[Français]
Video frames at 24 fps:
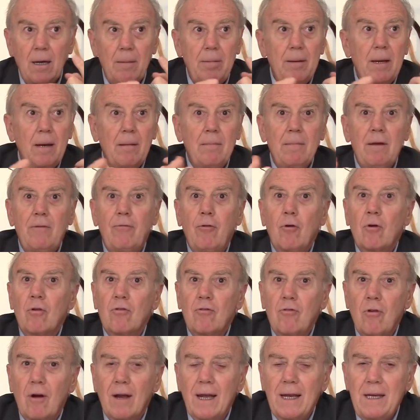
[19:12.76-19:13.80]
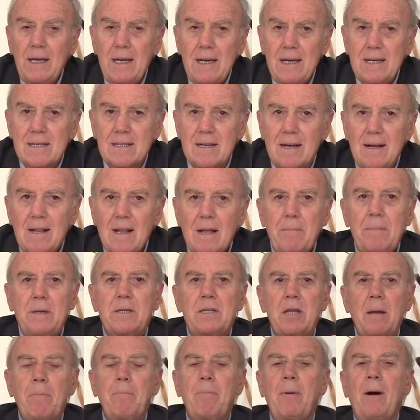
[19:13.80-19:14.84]
eh bien, il faut qu'on s'organise. Mais
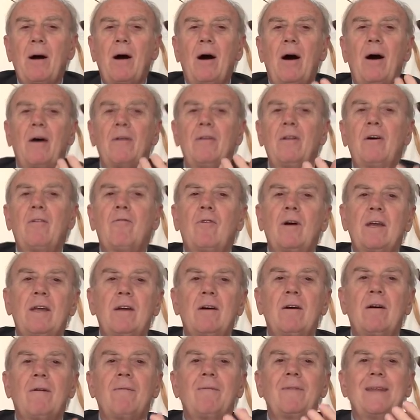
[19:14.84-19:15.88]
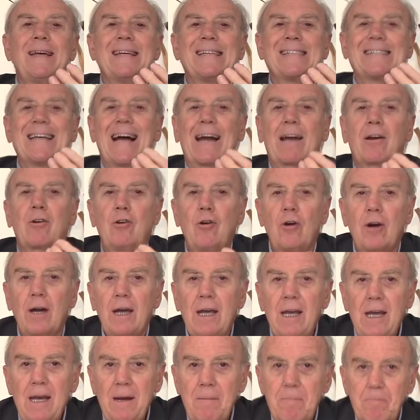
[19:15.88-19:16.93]
ce n'est pas en envoyant des sacs de
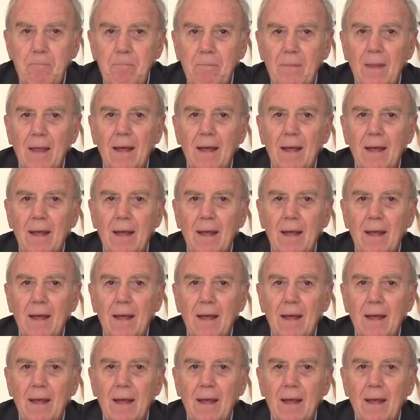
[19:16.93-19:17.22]
riz